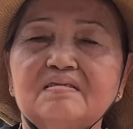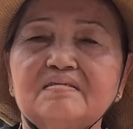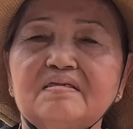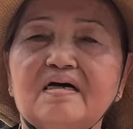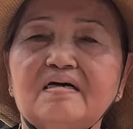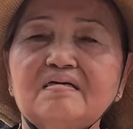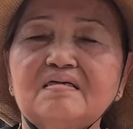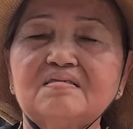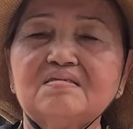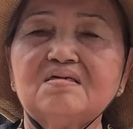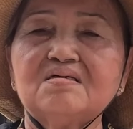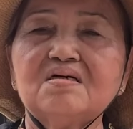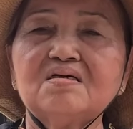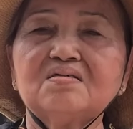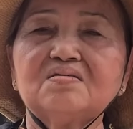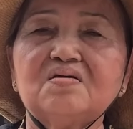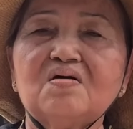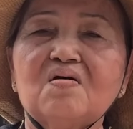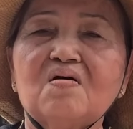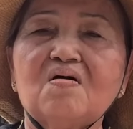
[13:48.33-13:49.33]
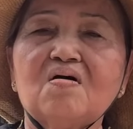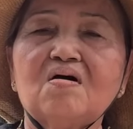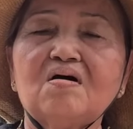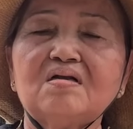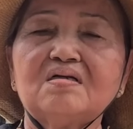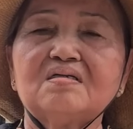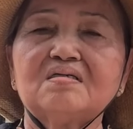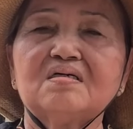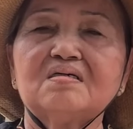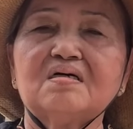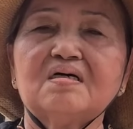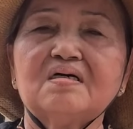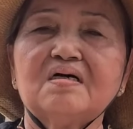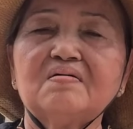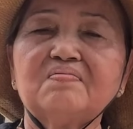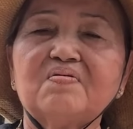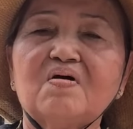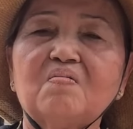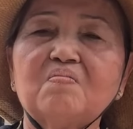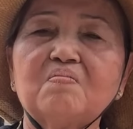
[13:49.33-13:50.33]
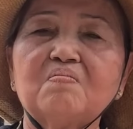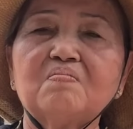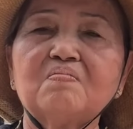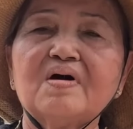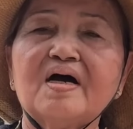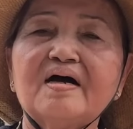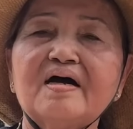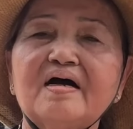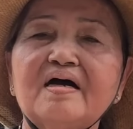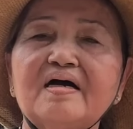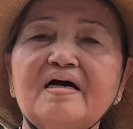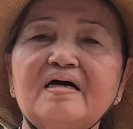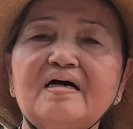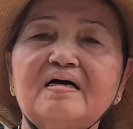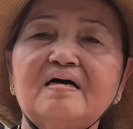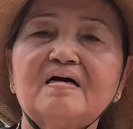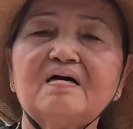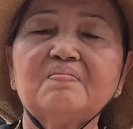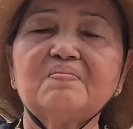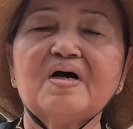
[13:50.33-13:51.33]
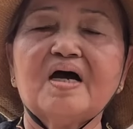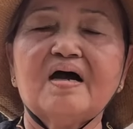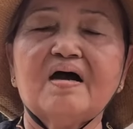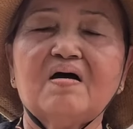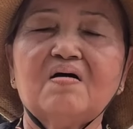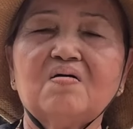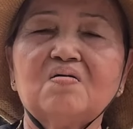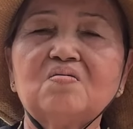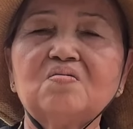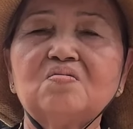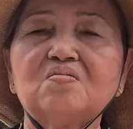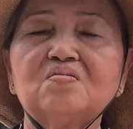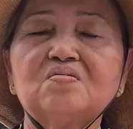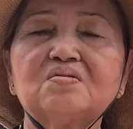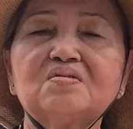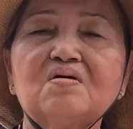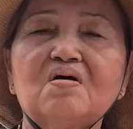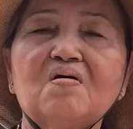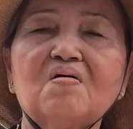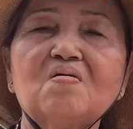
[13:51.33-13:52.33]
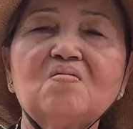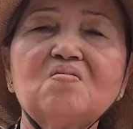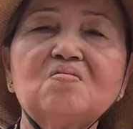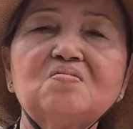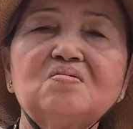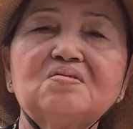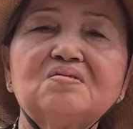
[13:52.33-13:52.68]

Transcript: đất nước gió lửa phong ba bão tố